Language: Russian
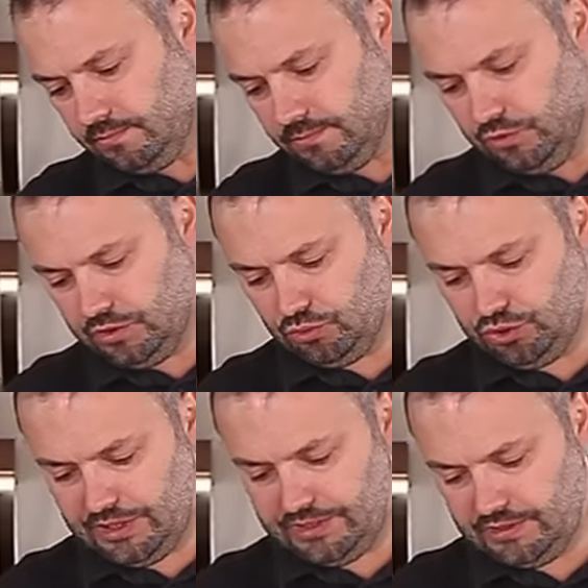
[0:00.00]
вот эту
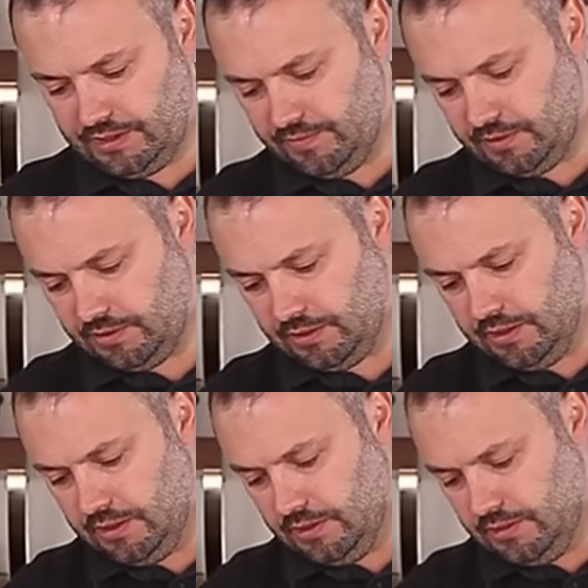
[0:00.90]
часть, наверное,
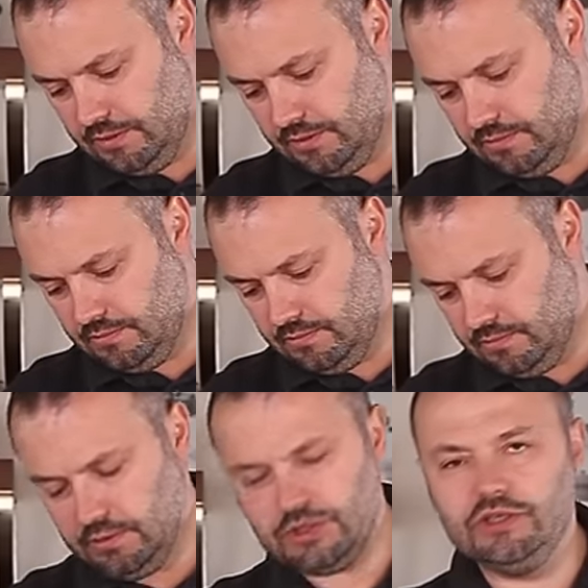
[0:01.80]

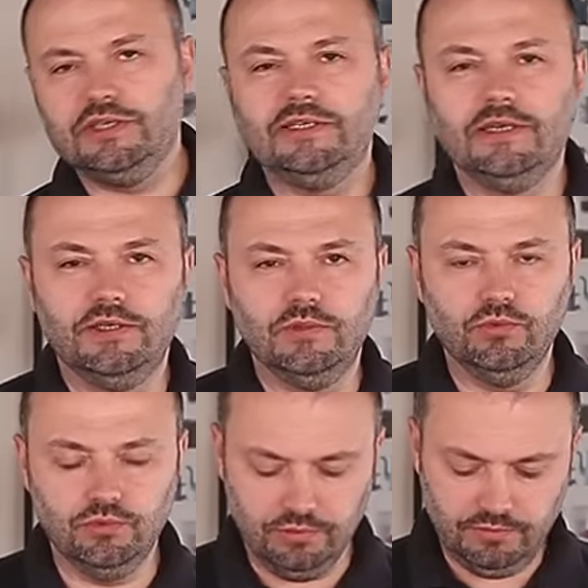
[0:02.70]
даже и срезать не
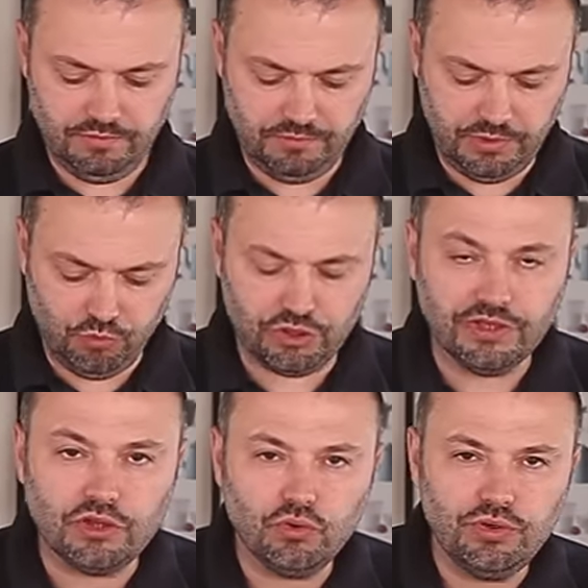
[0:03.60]
буду. Потому что
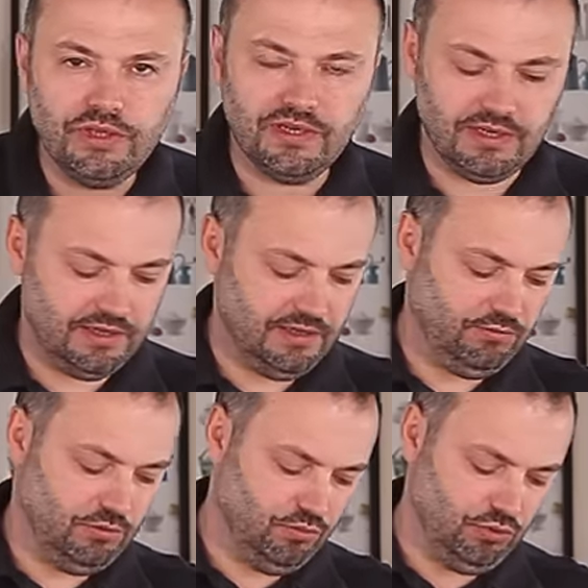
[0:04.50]
она тоненькая и
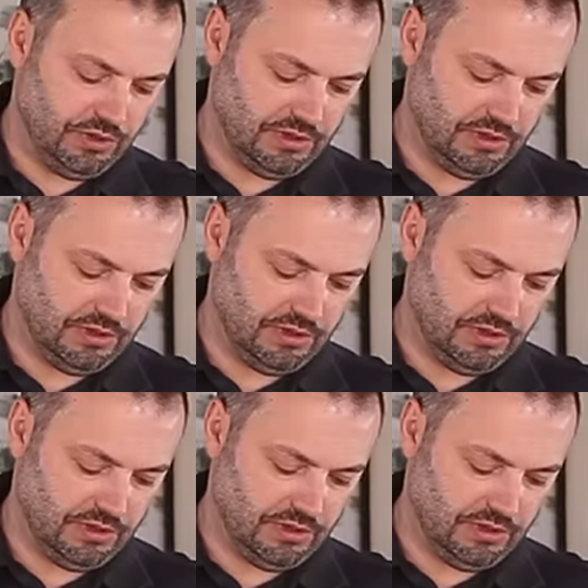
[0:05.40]
вот будет